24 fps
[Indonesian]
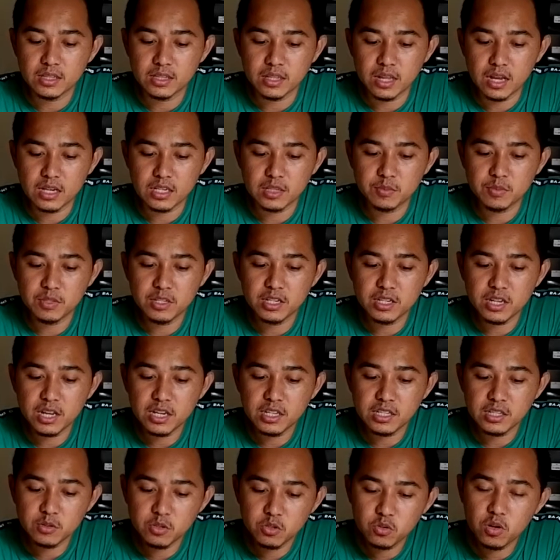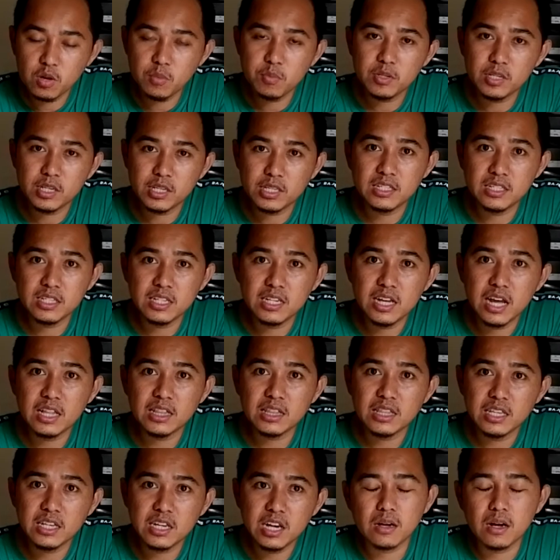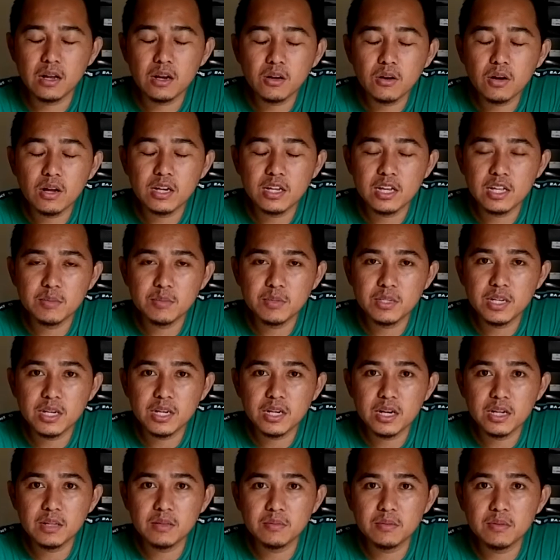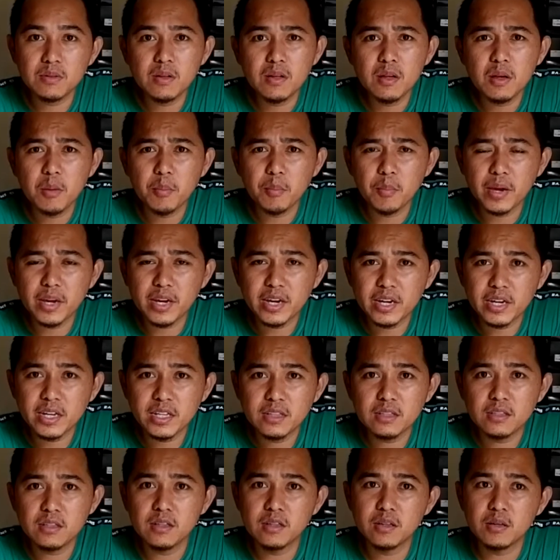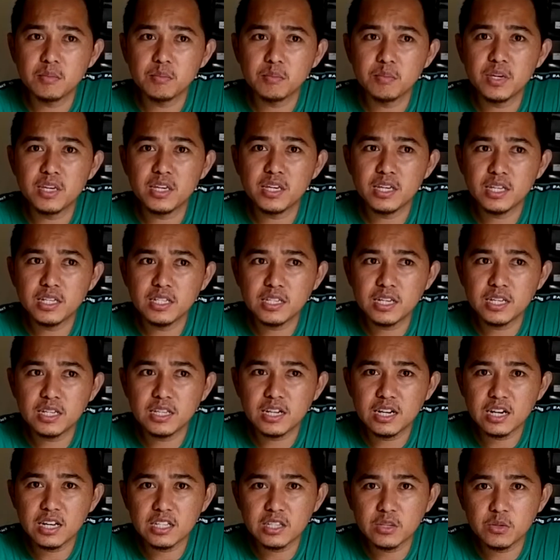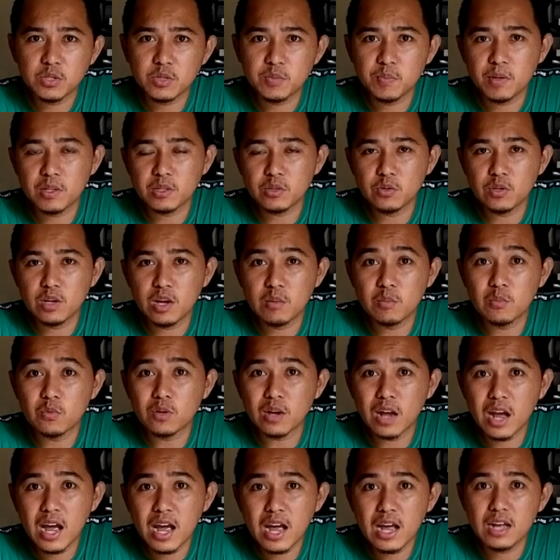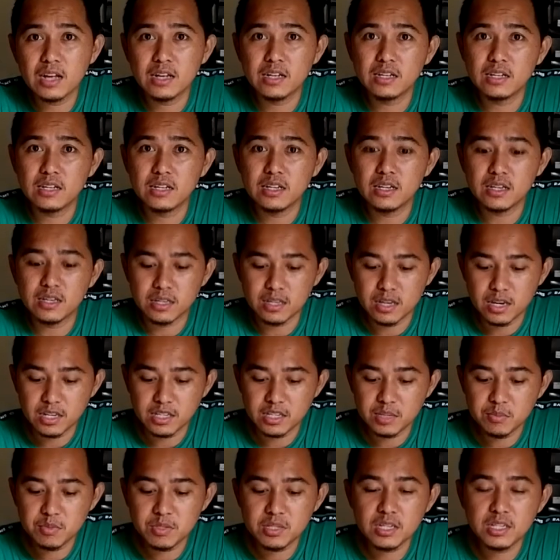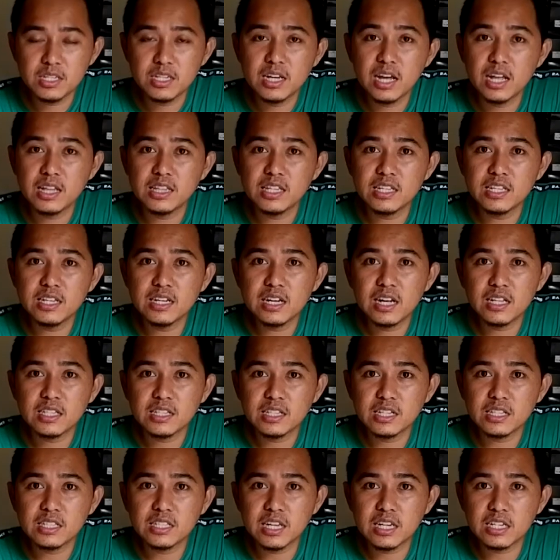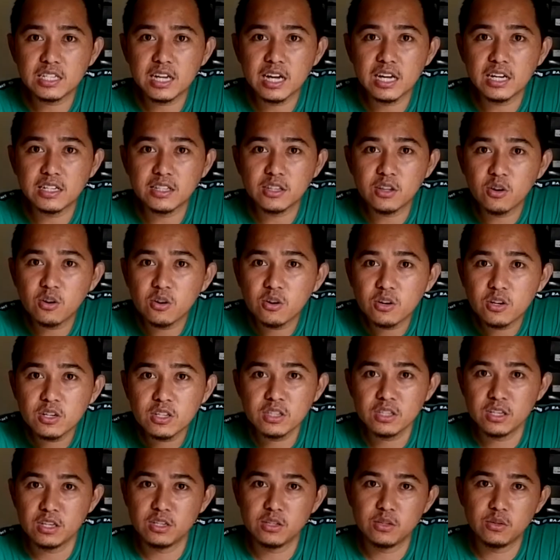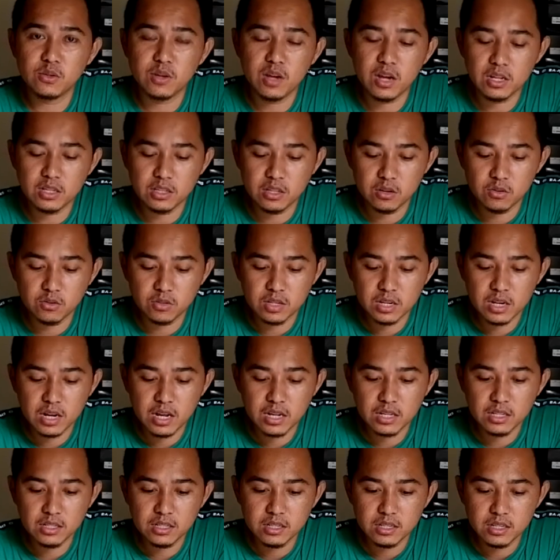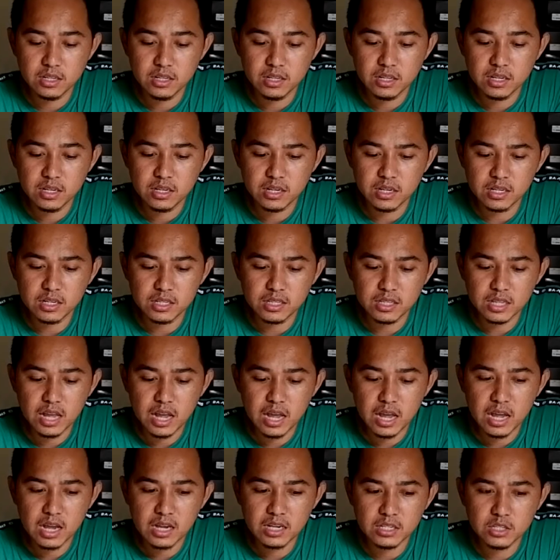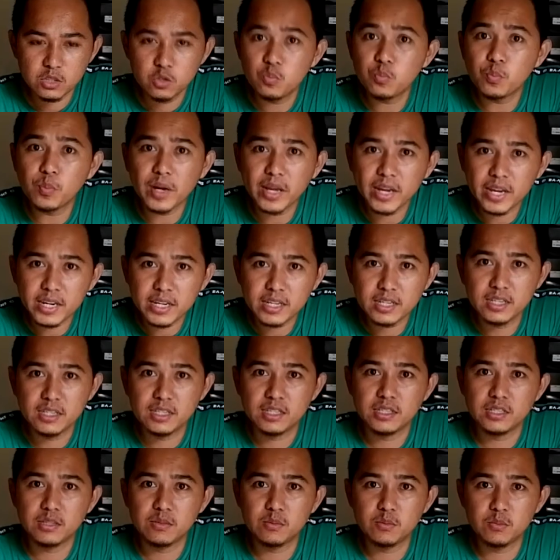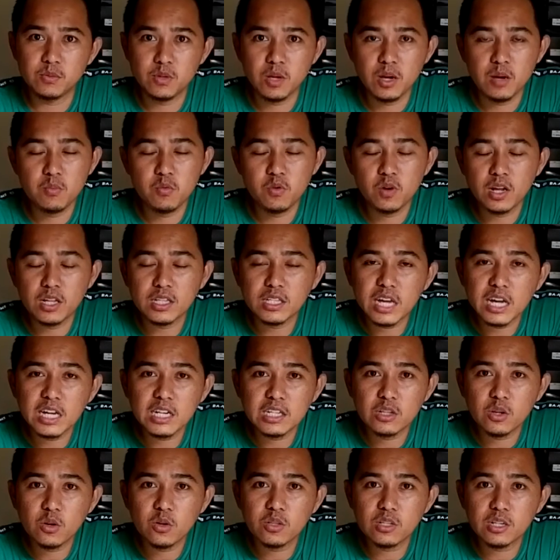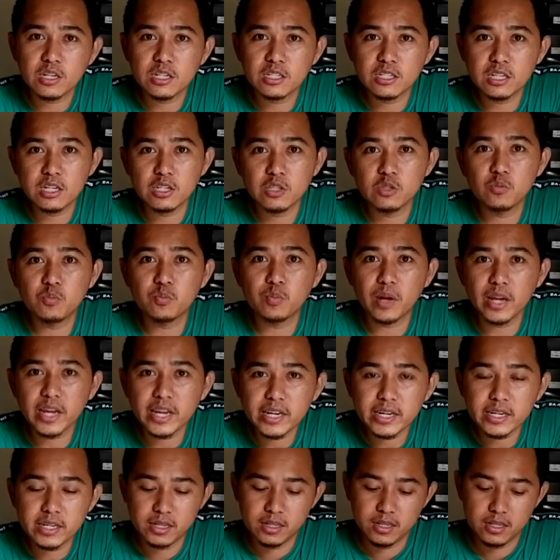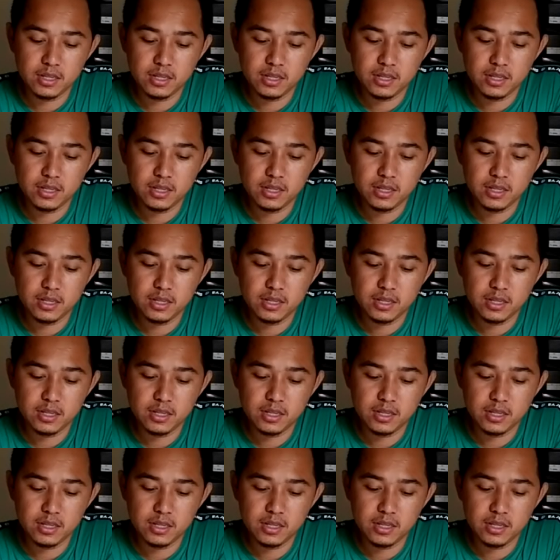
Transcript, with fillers: nah sebenarnya ini juga bisa diganti kalau kalian misalkan pengen bikin sandal atau sepatu yang murah ya ini bisa diganti dengan kertas karton gitu ya atau dengan kertas duplek ya bukan karton kertas duplek